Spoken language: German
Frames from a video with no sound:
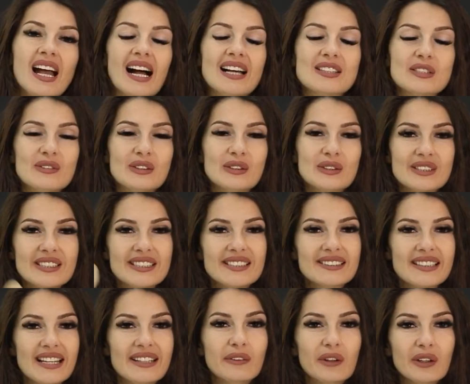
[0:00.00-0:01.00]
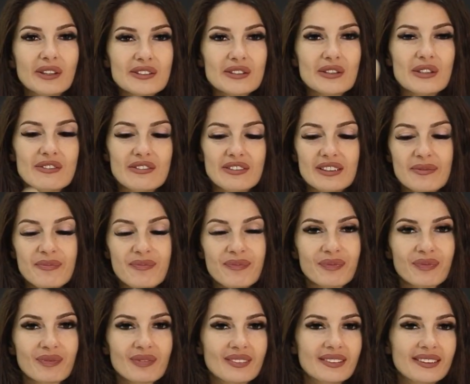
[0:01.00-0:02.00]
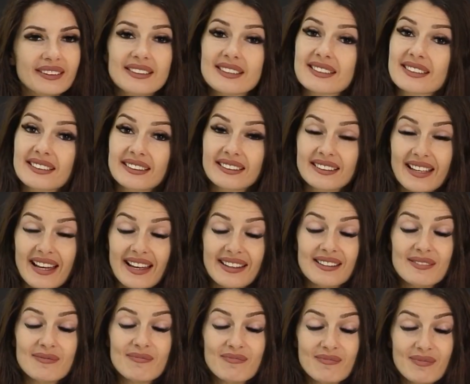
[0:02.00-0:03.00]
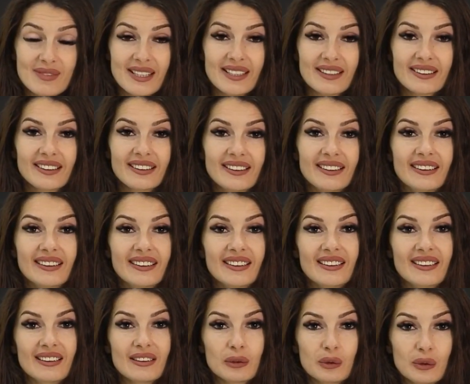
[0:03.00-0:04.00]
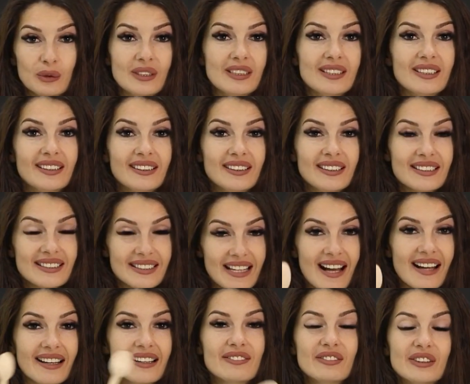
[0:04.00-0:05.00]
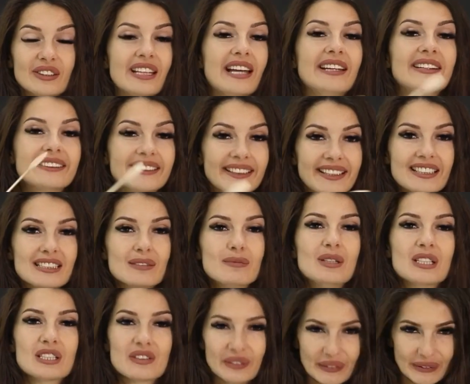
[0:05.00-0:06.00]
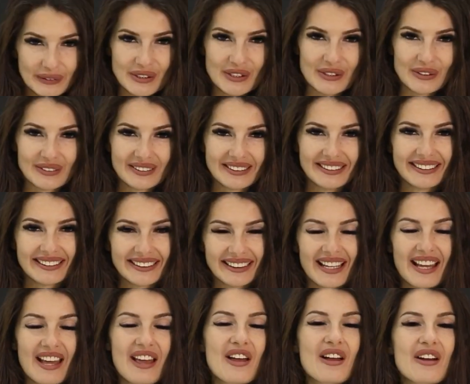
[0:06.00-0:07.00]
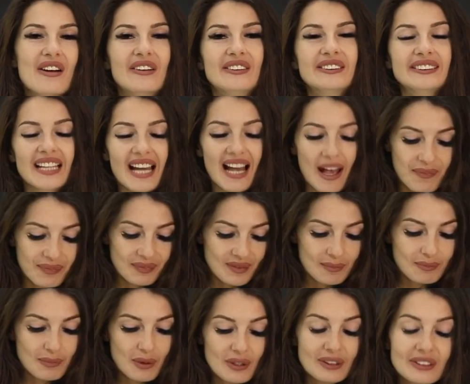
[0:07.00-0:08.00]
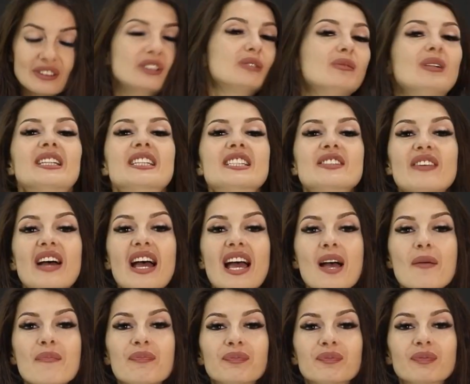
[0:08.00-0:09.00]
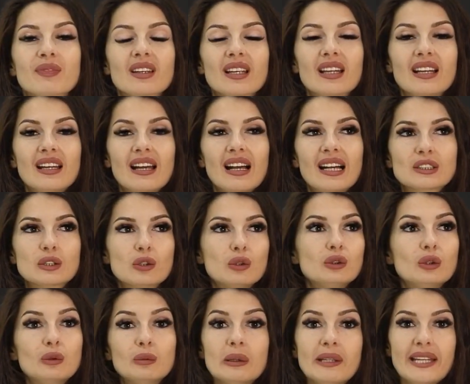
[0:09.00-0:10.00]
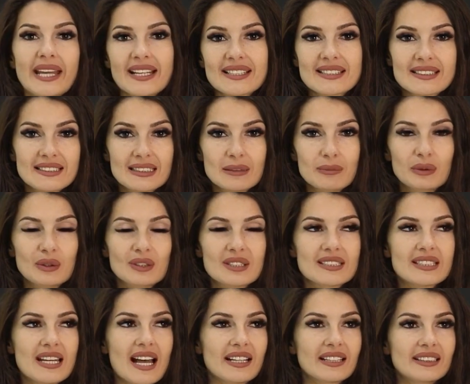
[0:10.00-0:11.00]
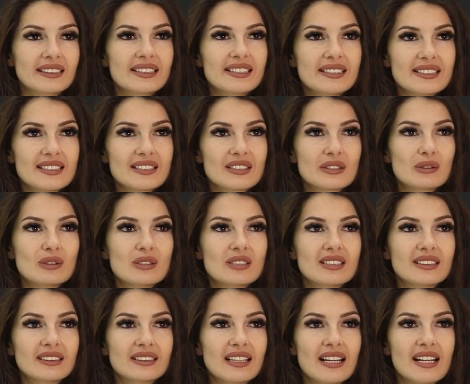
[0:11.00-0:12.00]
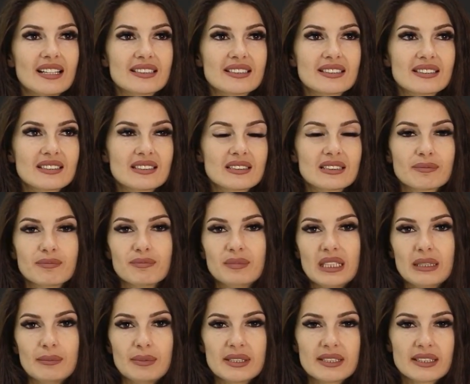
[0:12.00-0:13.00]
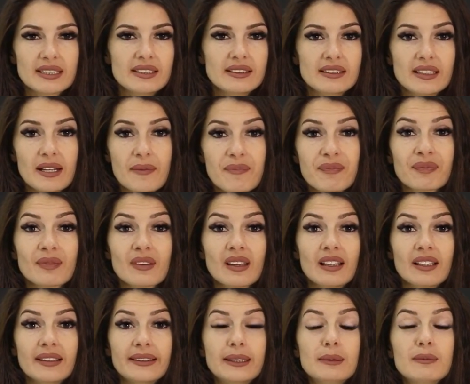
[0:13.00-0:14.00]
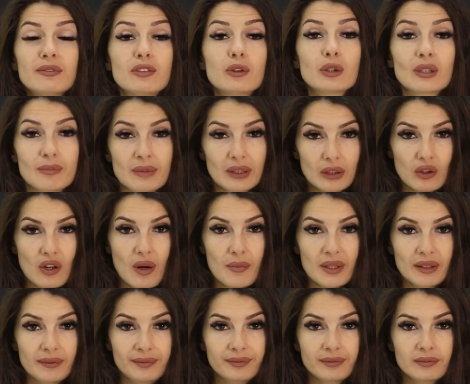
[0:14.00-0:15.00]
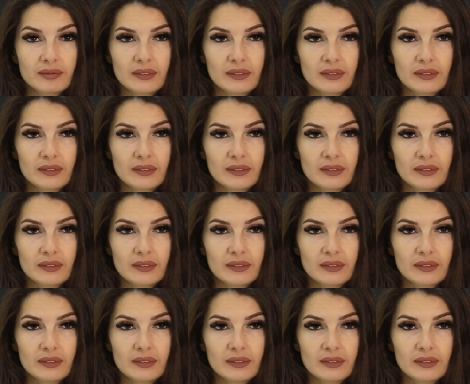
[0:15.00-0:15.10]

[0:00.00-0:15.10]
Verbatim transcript: Also wie du siehst, ein Holzlöffel ist eine mega coole Sache für deinen Keksmilch-Fotoshooting. Und ja, Punkt Nummer zwei, also rund um den ersten Geburtstag ist es so, dass Babys, Kinder Impfungen bekommen.